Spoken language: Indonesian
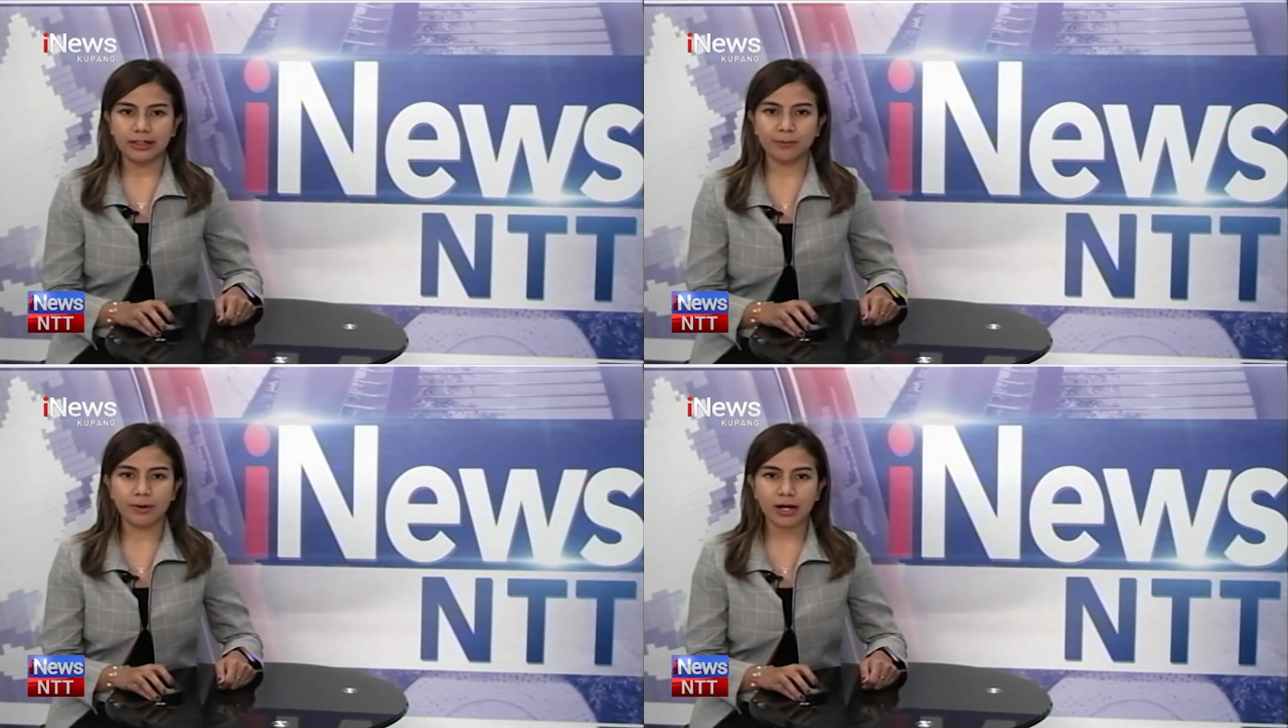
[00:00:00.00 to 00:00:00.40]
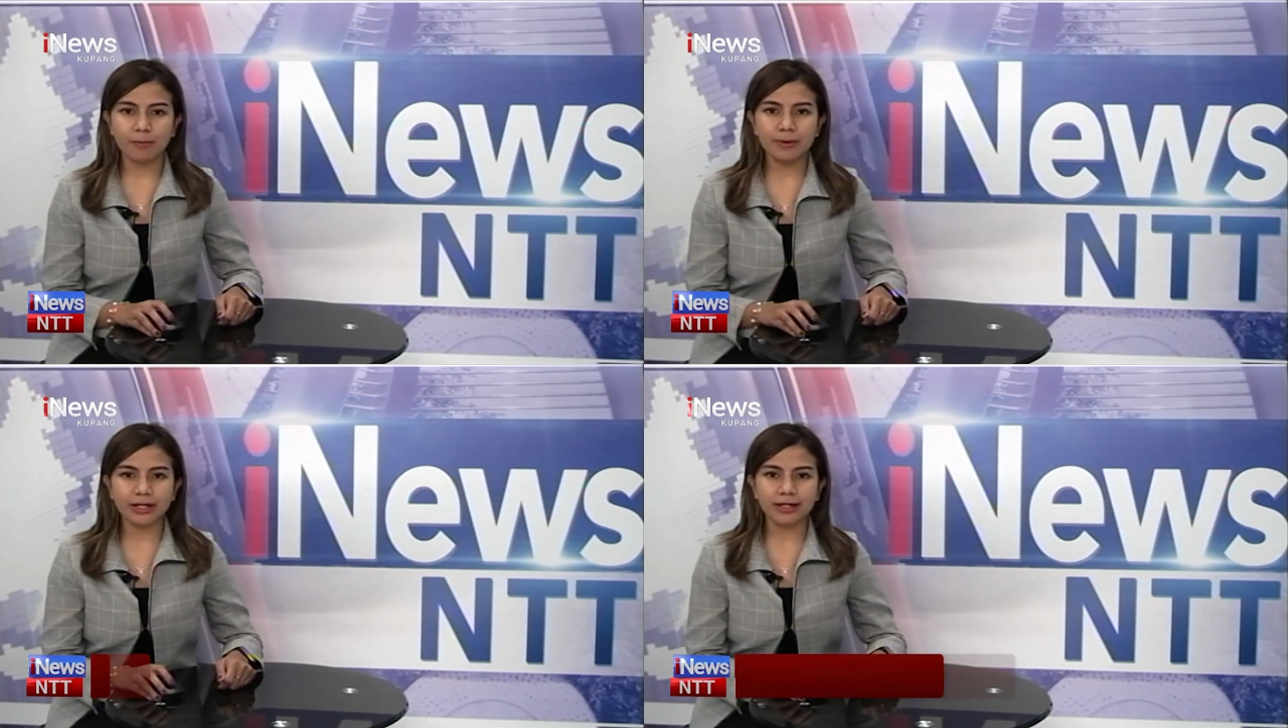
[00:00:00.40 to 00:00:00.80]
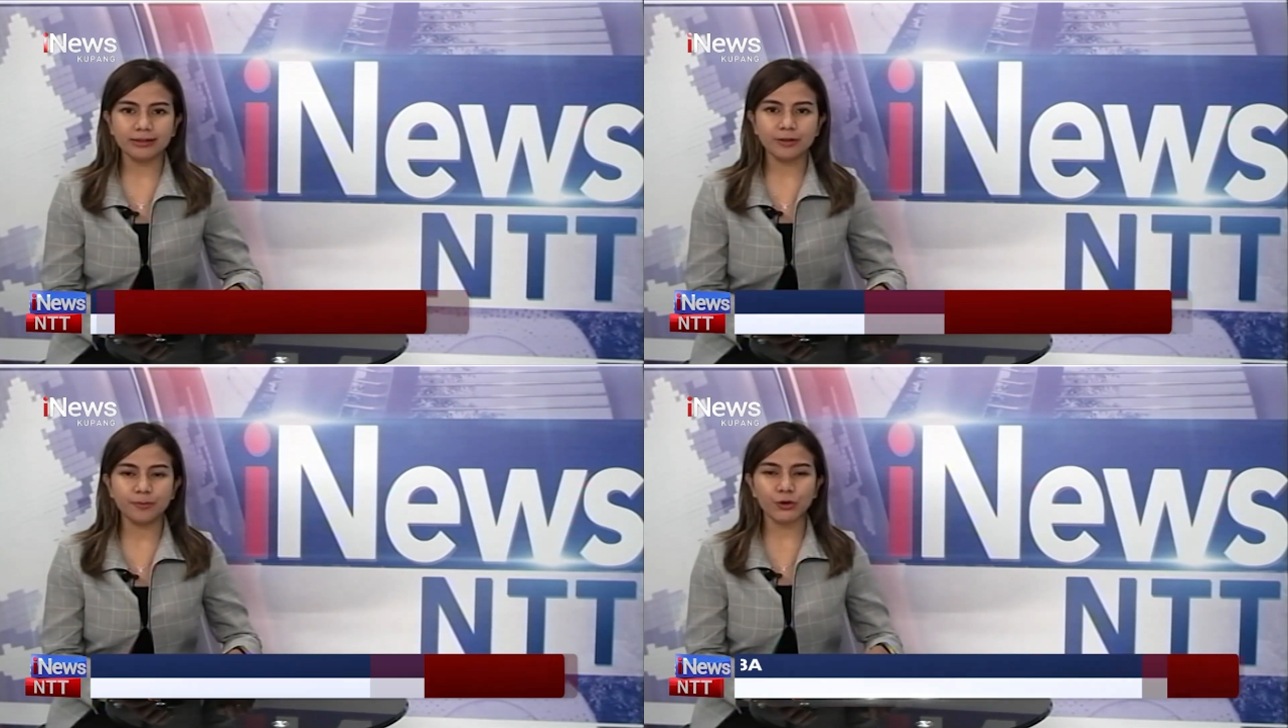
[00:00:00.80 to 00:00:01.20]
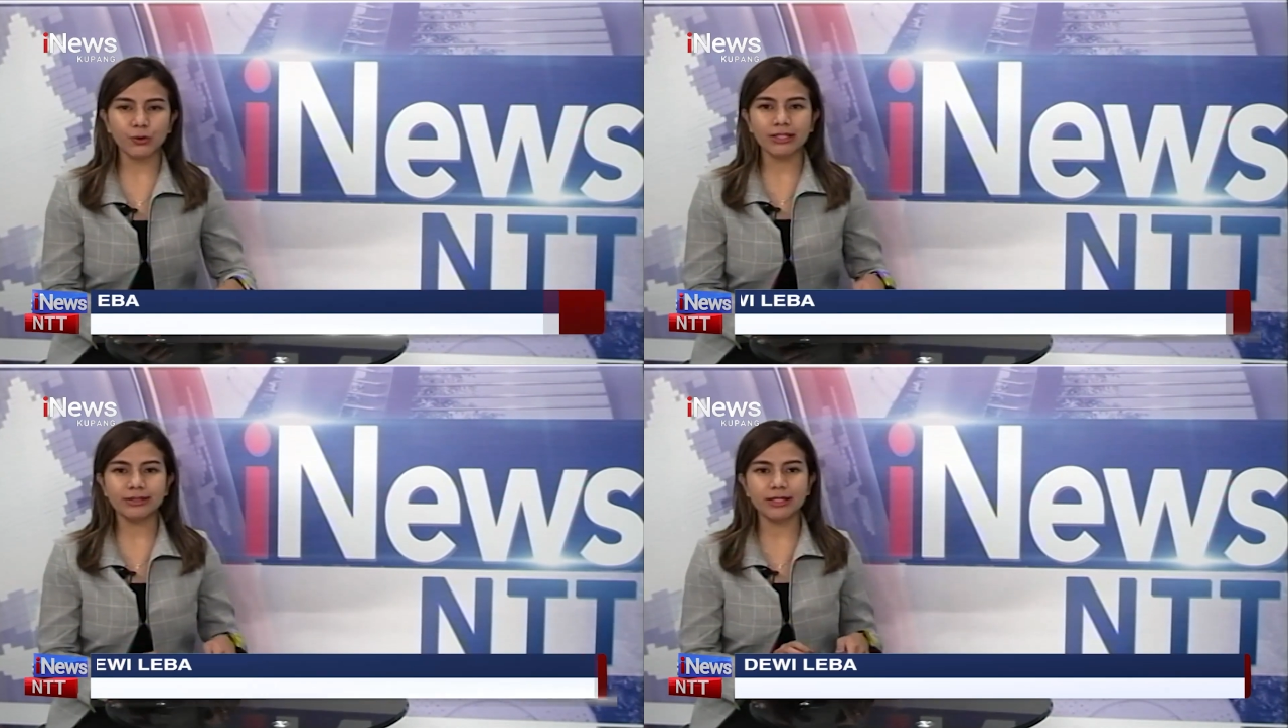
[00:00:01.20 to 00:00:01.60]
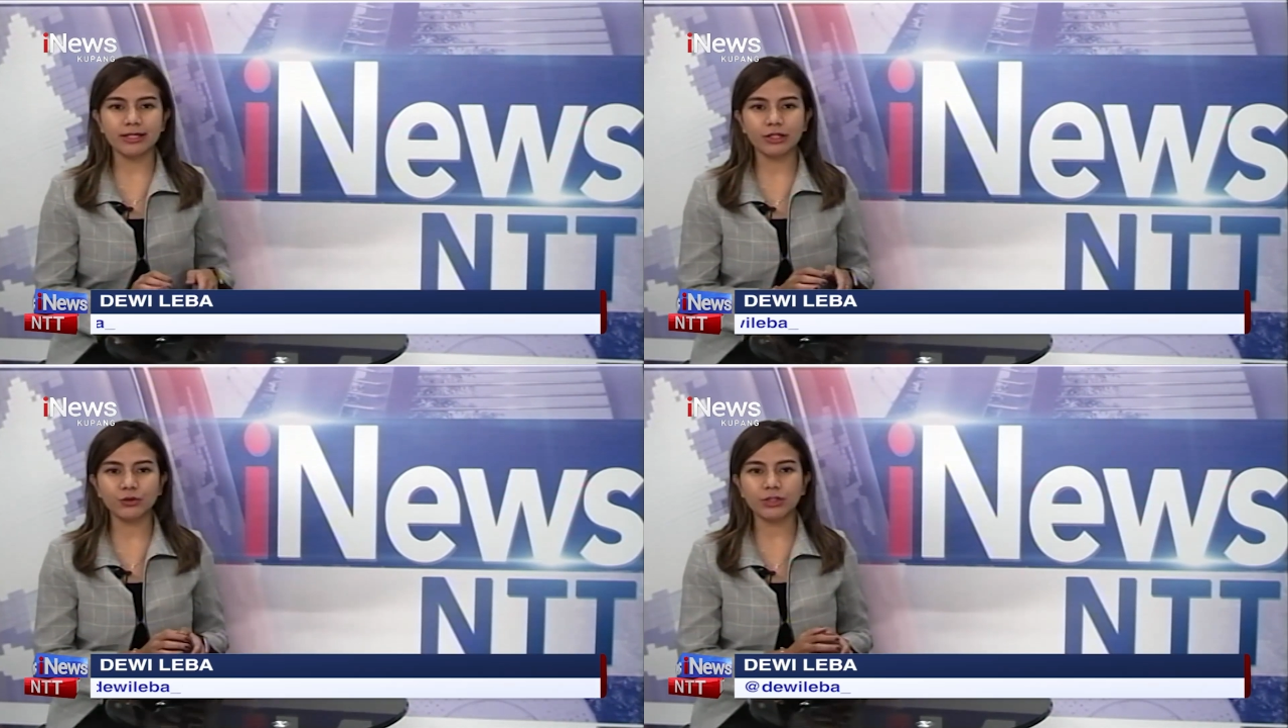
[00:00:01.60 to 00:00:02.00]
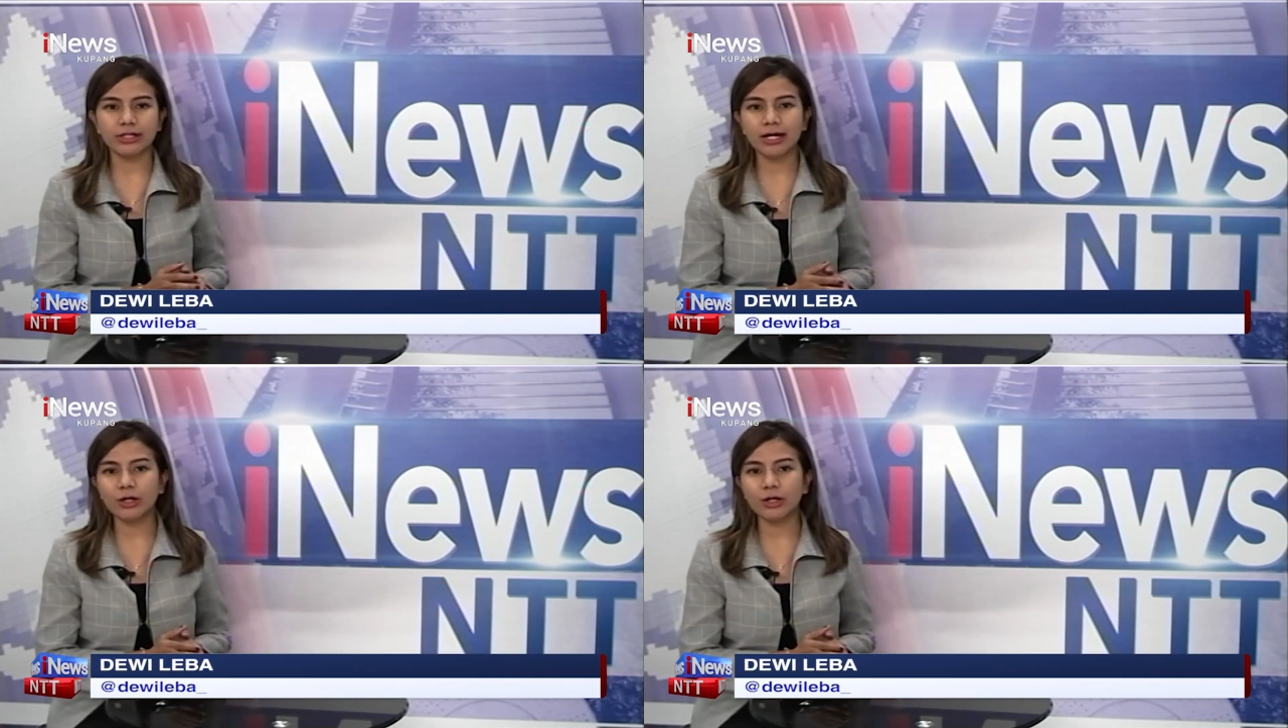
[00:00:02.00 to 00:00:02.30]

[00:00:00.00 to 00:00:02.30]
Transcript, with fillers: Lembaga Pemerikatan Perguruan Tinggi Dunia